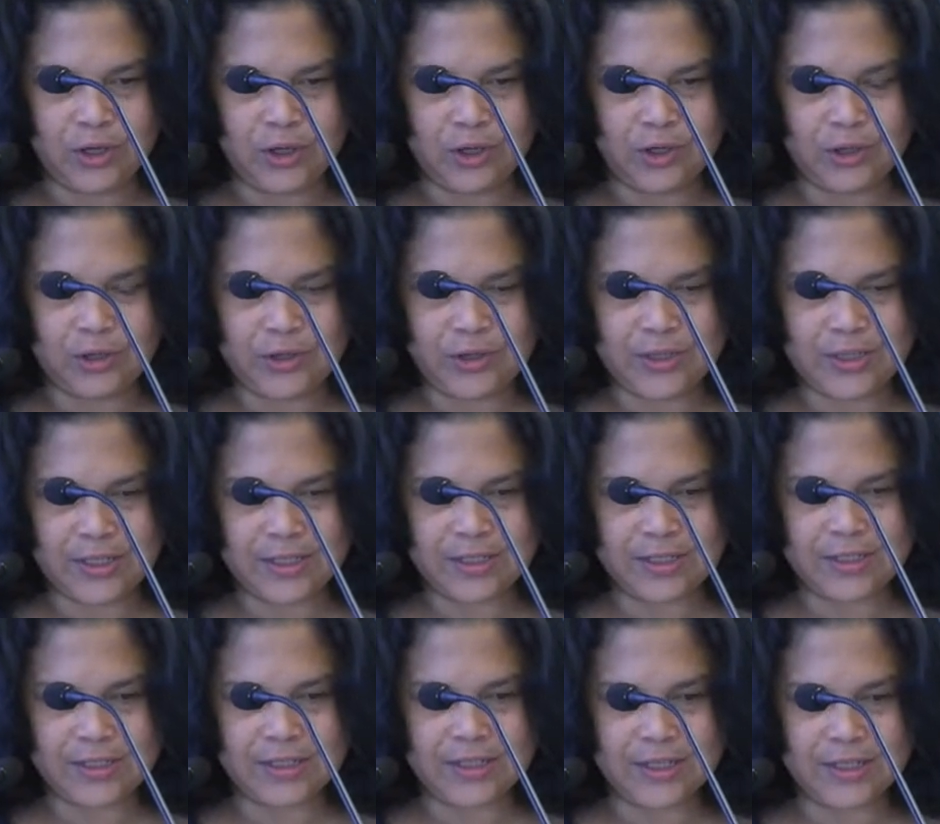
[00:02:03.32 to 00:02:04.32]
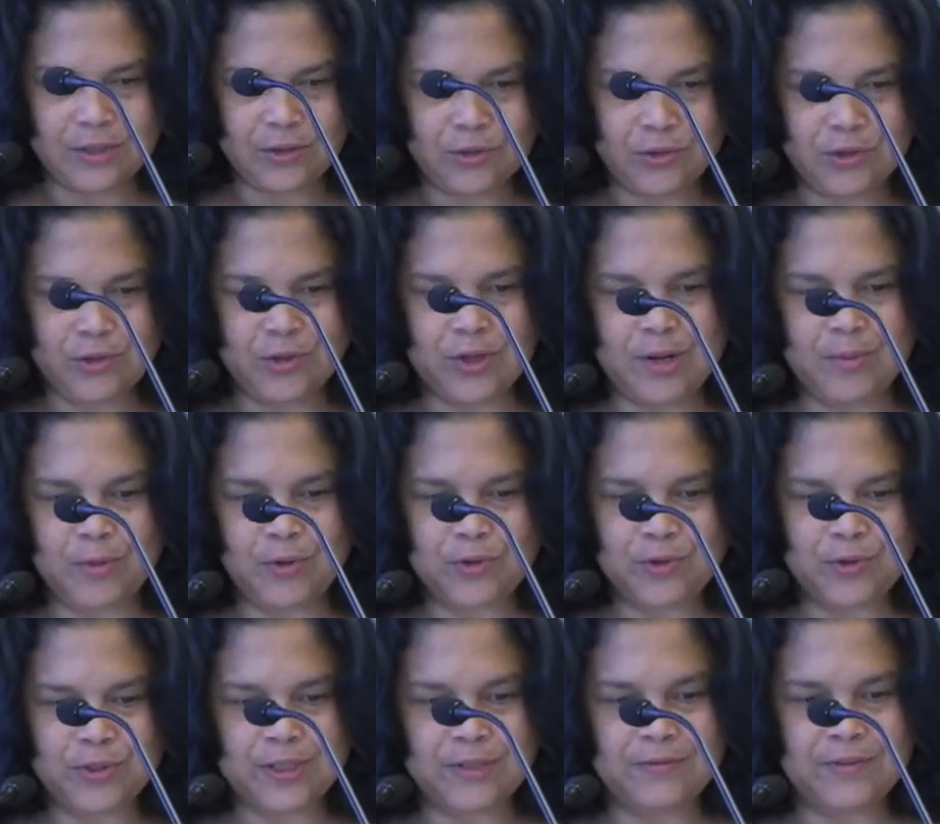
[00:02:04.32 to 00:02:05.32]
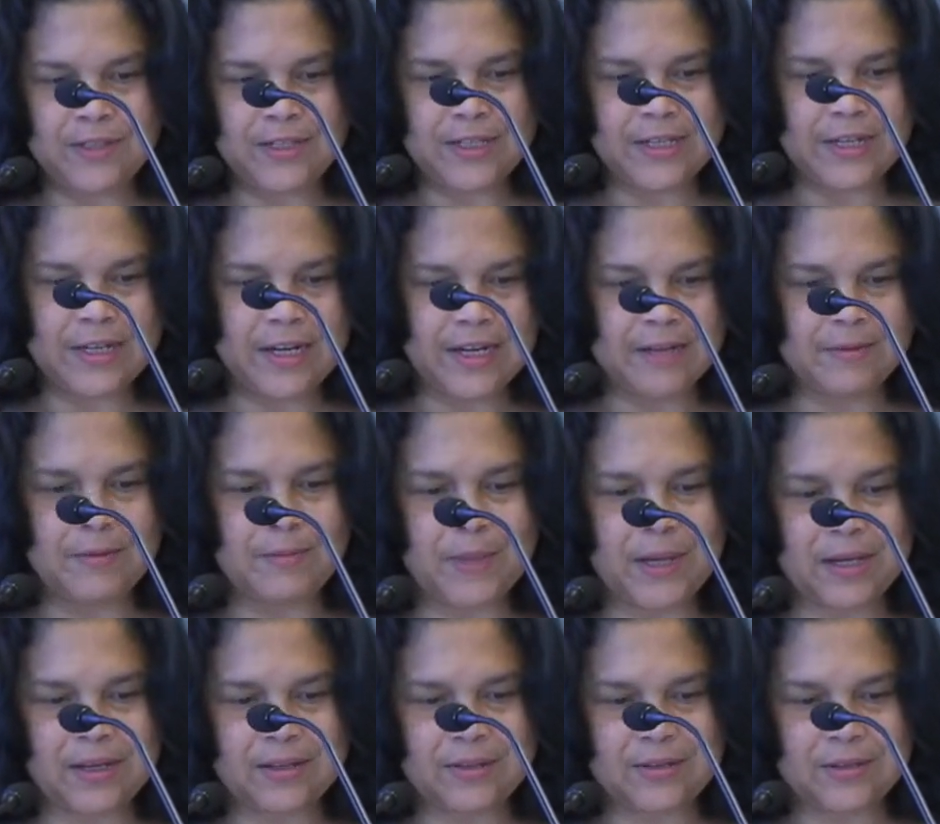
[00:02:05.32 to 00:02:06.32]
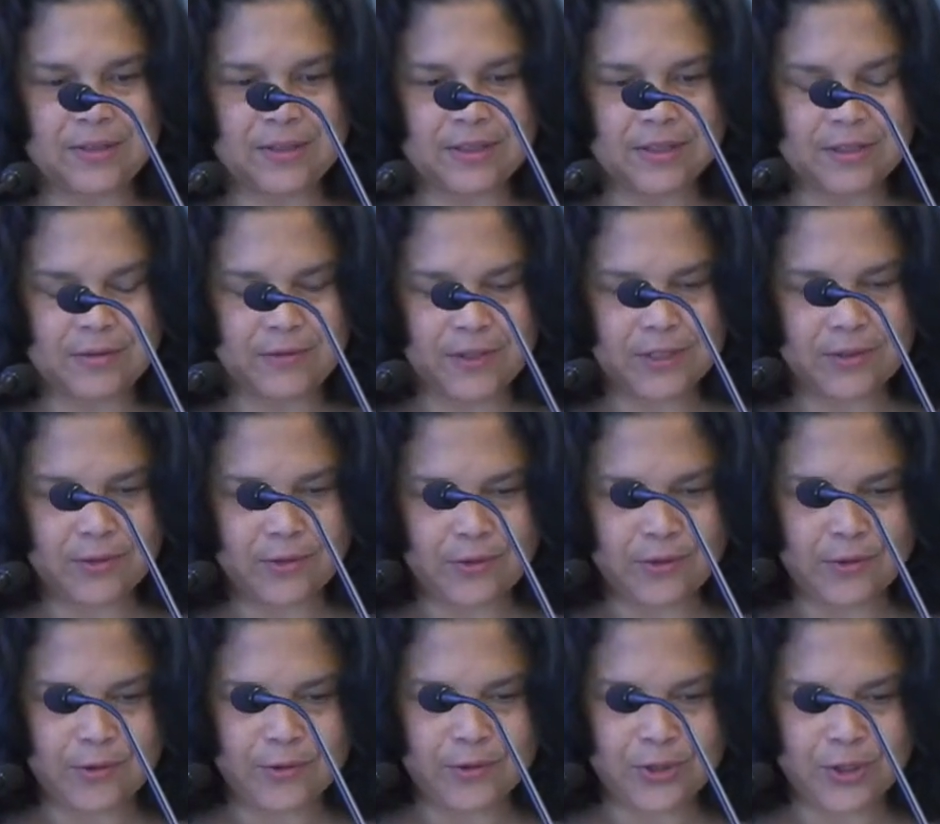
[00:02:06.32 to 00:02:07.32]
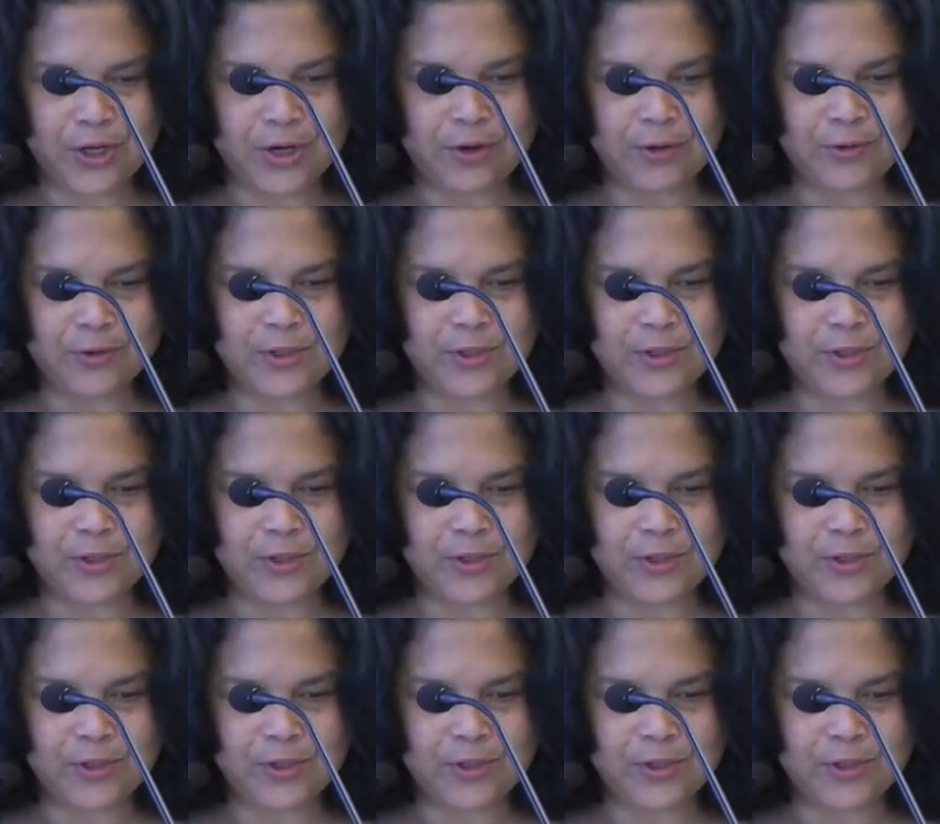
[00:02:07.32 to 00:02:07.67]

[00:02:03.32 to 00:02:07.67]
euh, de cette citation sur la productivité et l'impact scientifique selon le genre.